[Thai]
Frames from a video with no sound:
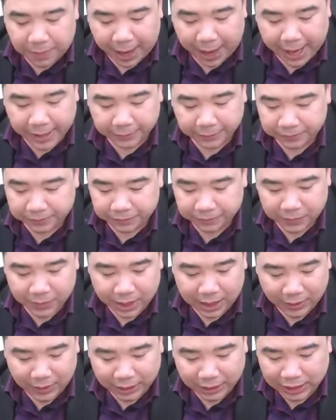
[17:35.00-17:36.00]

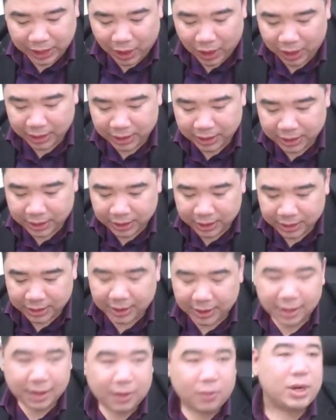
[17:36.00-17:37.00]
98ลุยต่อ
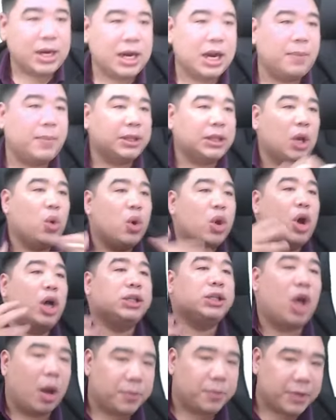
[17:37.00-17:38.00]
วันนี้เรามาตะลุยข้อ
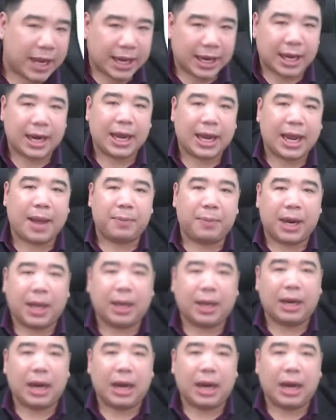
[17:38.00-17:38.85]
สอบจริงกันนะครับนะ